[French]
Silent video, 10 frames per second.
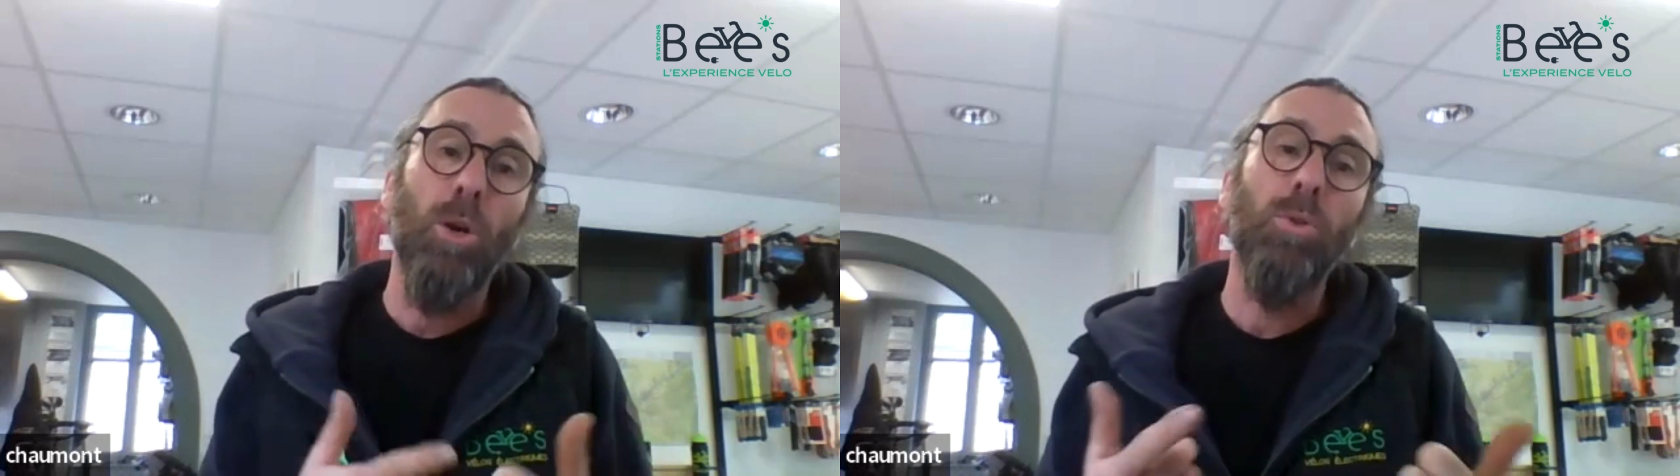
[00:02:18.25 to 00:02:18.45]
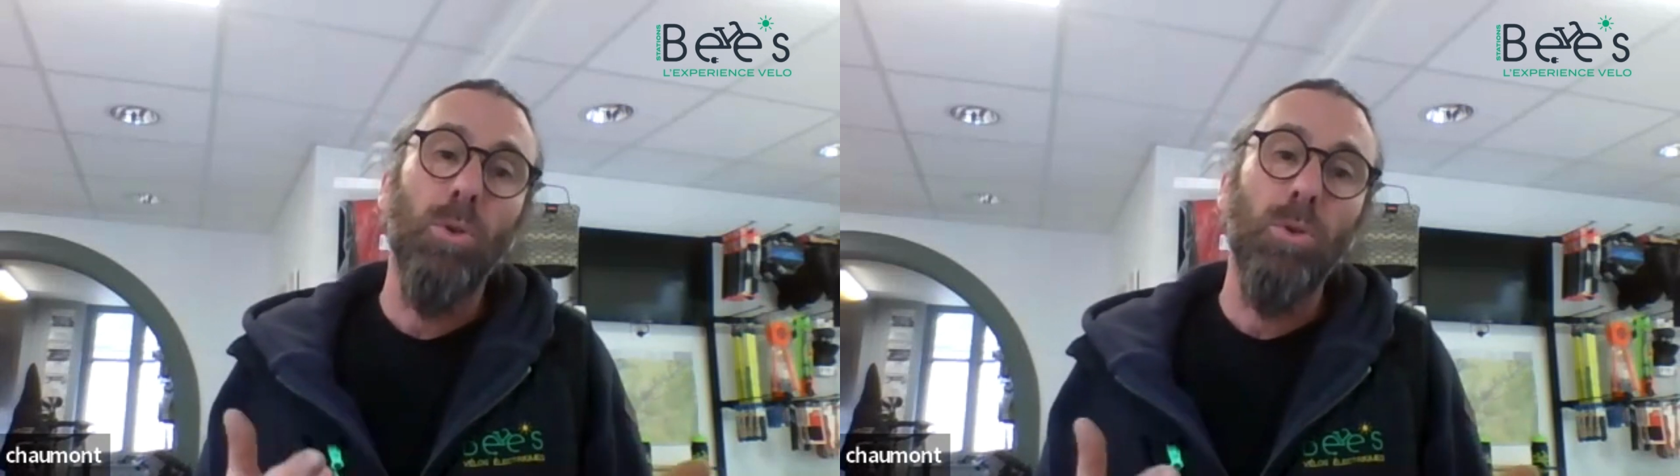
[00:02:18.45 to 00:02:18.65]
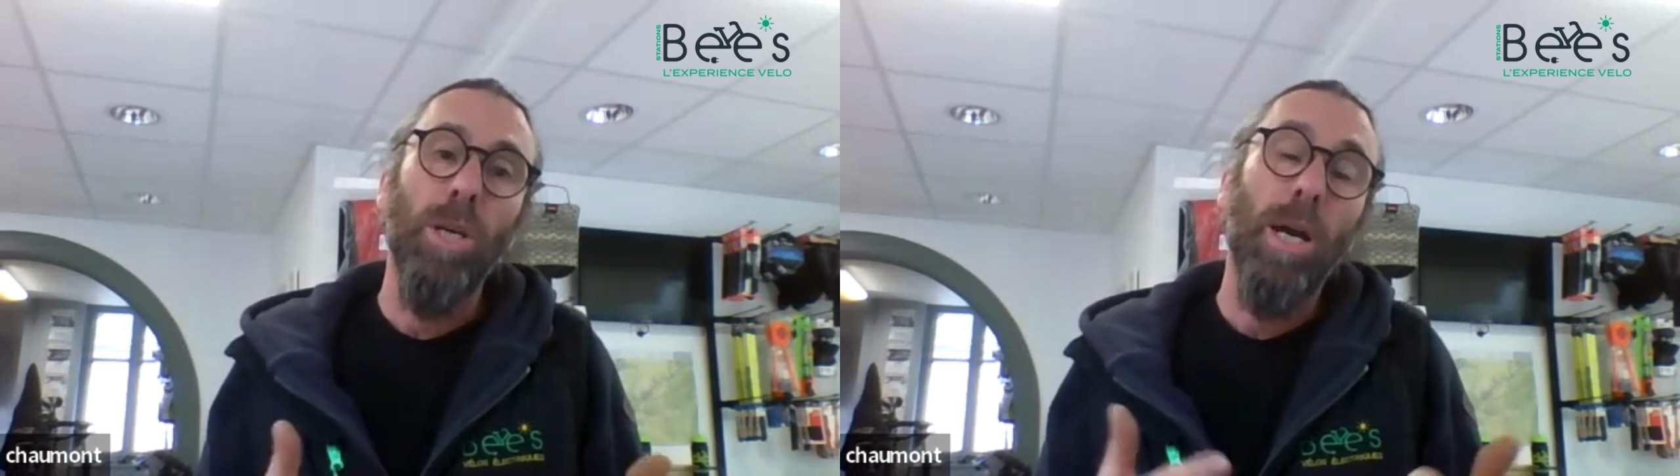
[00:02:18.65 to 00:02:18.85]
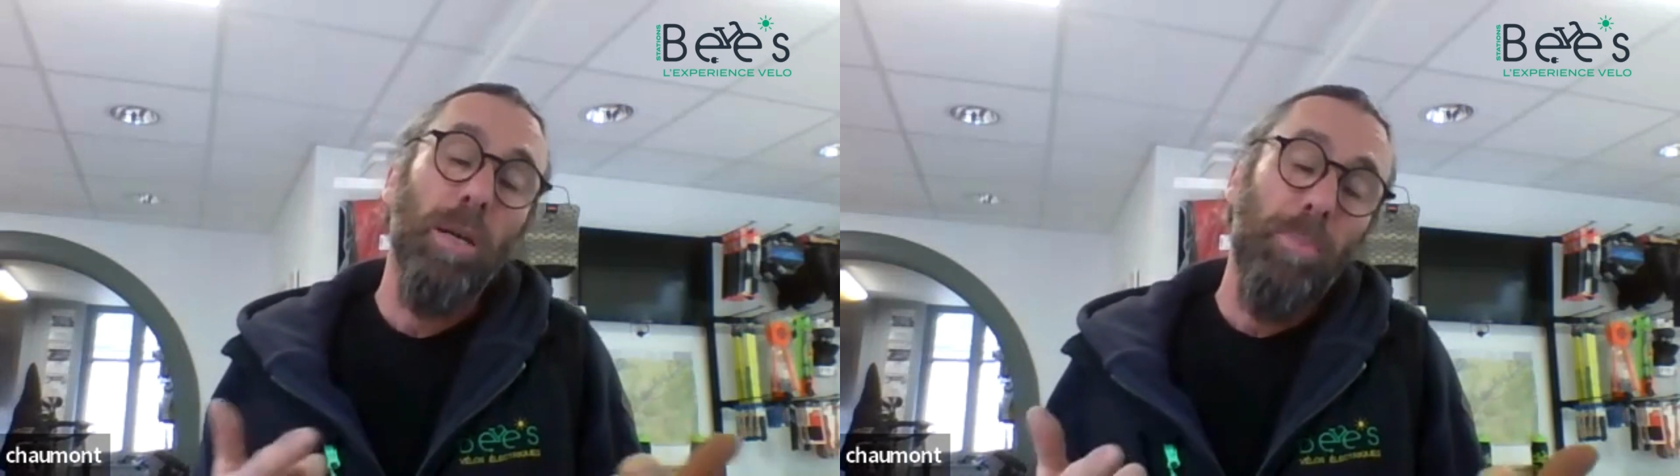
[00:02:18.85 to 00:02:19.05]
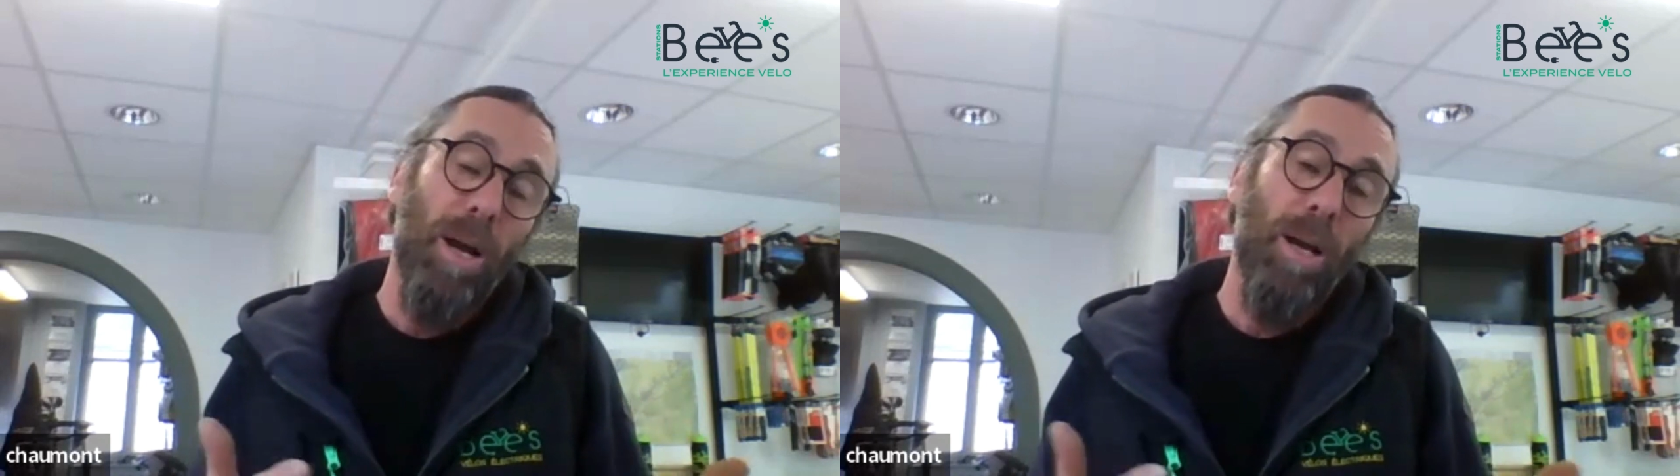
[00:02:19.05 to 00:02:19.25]
entretien,
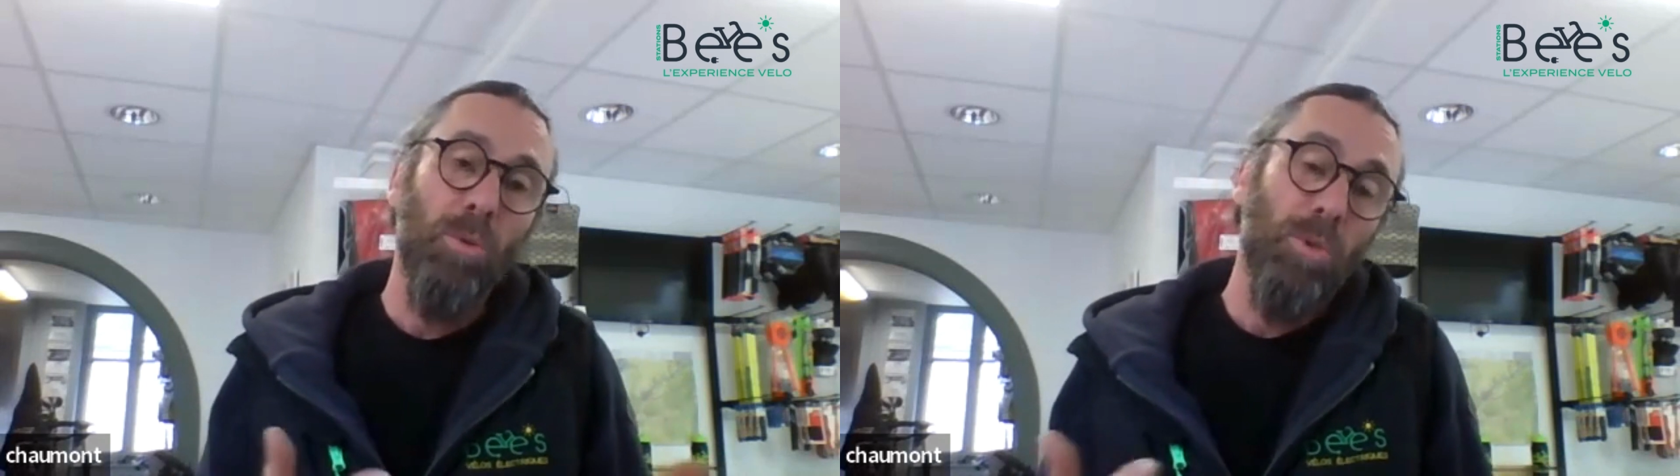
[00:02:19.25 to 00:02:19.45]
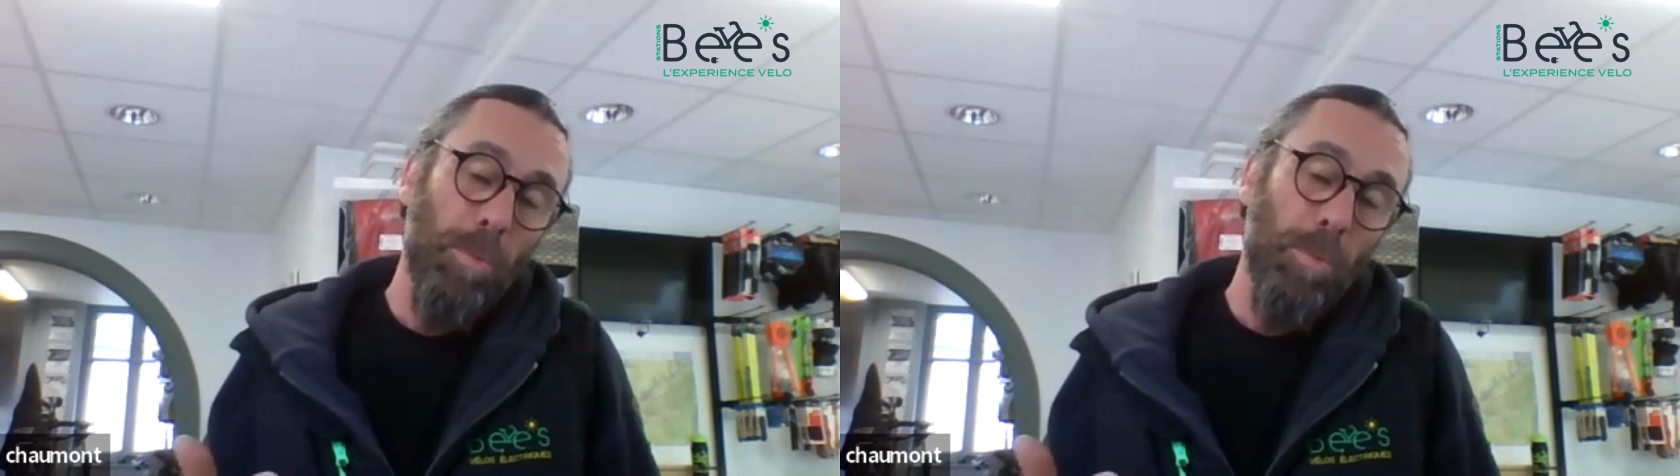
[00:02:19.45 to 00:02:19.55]
réparation,